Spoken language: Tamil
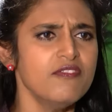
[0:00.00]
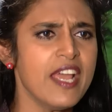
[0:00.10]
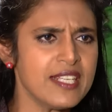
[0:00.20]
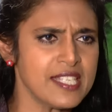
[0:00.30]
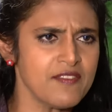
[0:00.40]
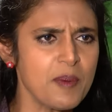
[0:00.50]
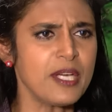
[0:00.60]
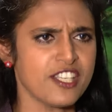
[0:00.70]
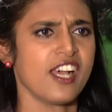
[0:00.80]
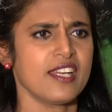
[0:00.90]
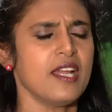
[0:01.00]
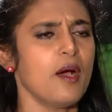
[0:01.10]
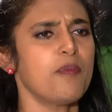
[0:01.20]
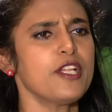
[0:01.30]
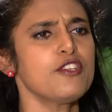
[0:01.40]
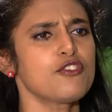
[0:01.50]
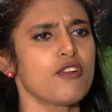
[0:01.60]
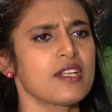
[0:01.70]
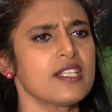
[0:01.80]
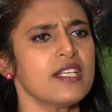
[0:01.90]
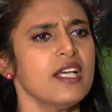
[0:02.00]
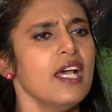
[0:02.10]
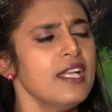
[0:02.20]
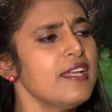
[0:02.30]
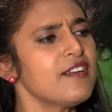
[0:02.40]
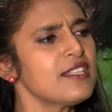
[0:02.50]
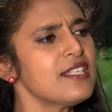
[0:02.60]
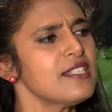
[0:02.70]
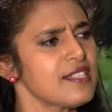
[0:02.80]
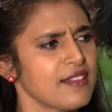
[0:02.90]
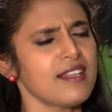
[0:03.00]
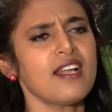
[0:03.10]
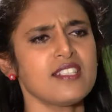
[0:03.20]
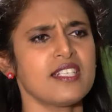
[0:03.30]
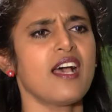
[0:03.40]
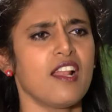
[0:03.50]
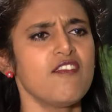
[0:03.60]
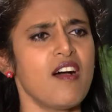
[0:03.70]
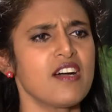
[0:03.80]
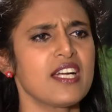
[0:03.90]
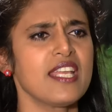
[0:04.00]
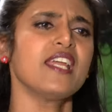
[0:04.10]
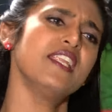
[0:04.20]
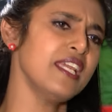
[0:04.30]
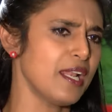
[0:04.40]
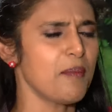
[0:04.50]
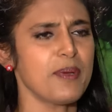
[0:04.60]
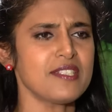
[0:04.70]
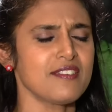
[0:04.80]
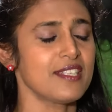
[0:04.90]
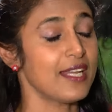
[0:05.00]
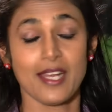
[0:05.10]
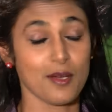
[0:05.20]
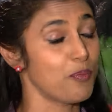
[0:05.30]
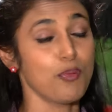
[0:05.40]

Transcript: பேசி விபச்சாரி அப்படின்னு சொல்றது நீ வந்து சத்யராஜ் கிட்ட அல்வா வாங்கினிய நீ எல்லாம் பேச வந்துட்டியா எனக்கு